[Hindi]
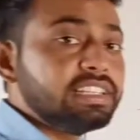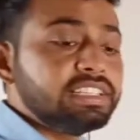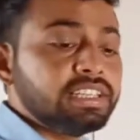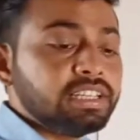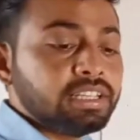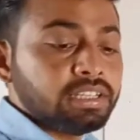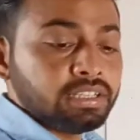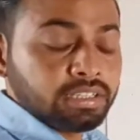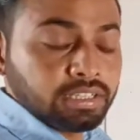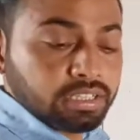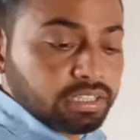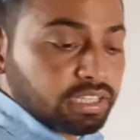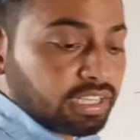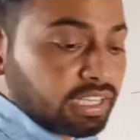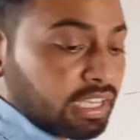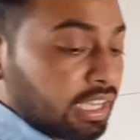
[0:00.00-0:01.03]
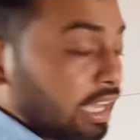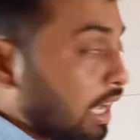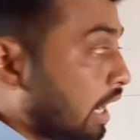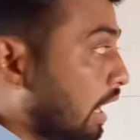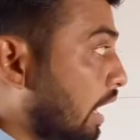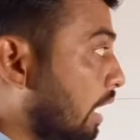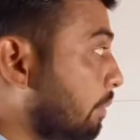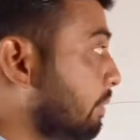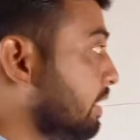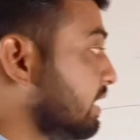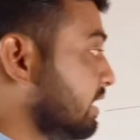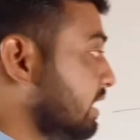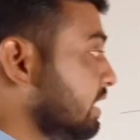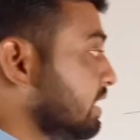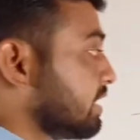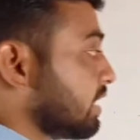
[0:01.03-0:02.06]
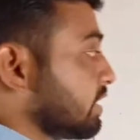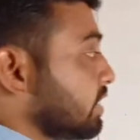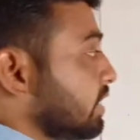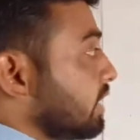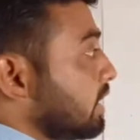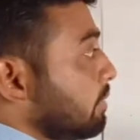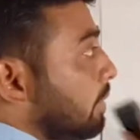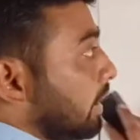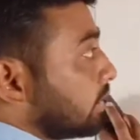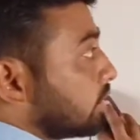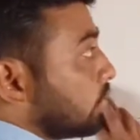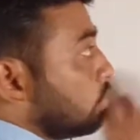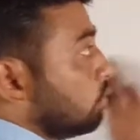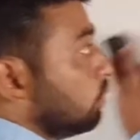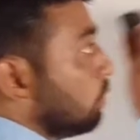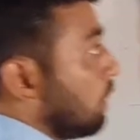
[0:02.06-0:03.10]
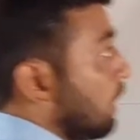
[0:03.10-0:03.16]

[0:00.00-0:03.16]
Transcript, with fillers: लीजिए ठीक है अब इसी स्ट्रक्चर की बात करूँ